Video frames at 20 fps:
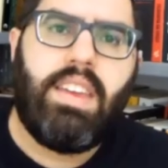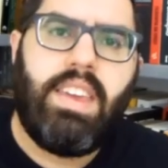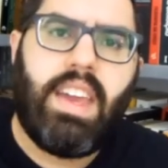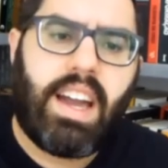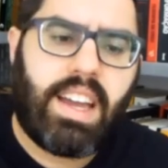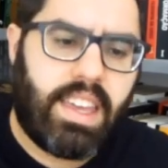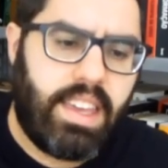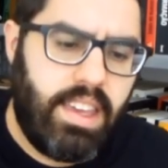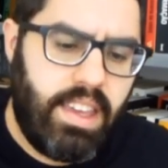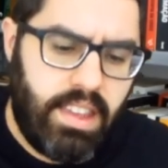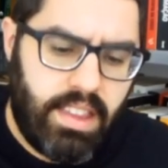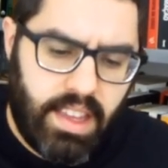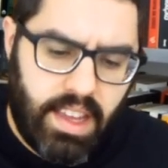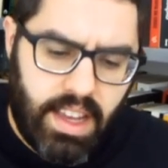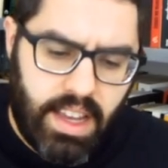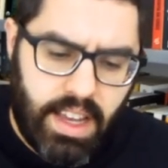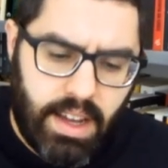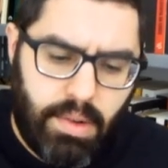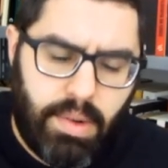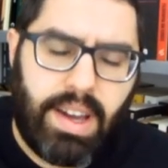E aqui
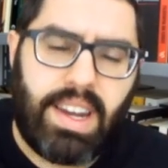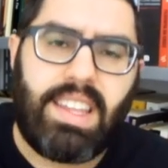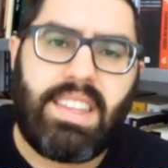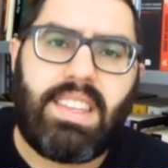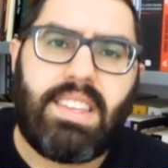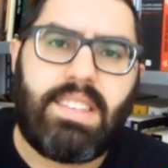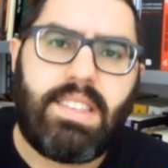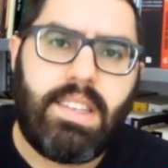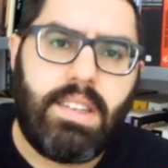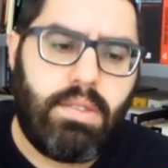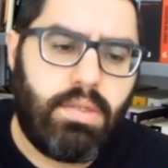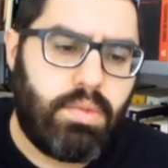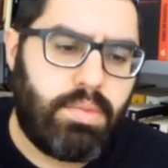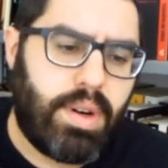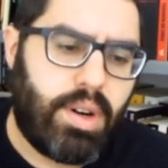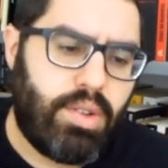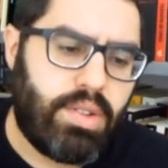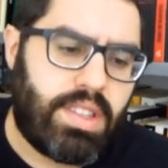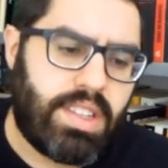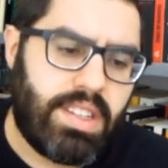na 45,
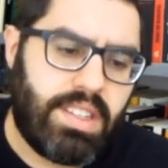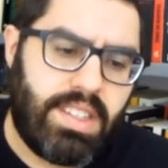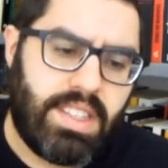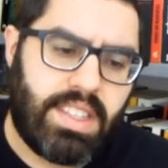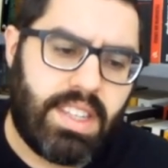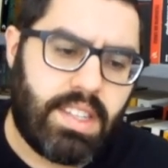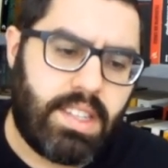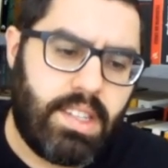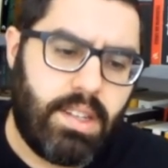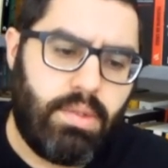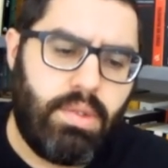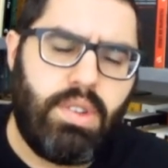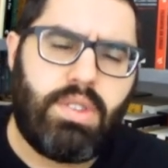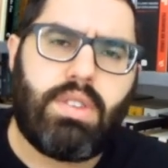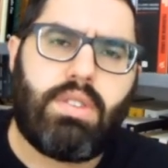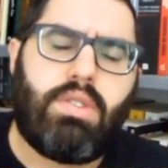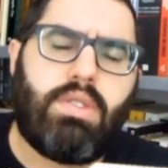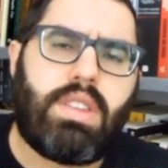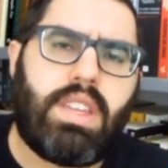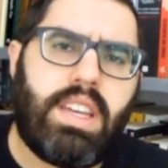uma outra citação,
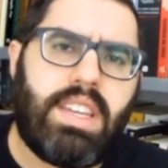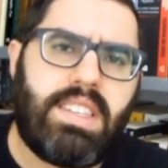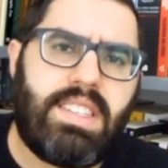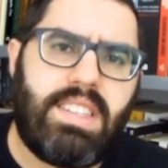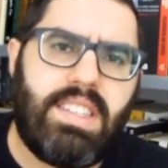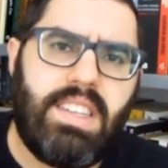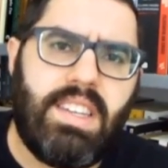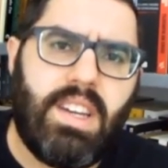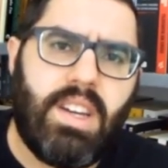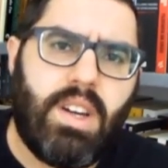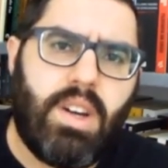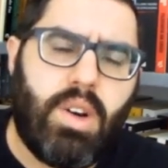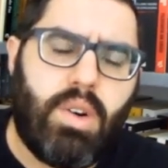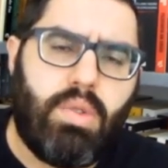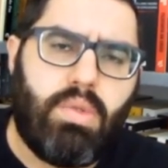isso acontece,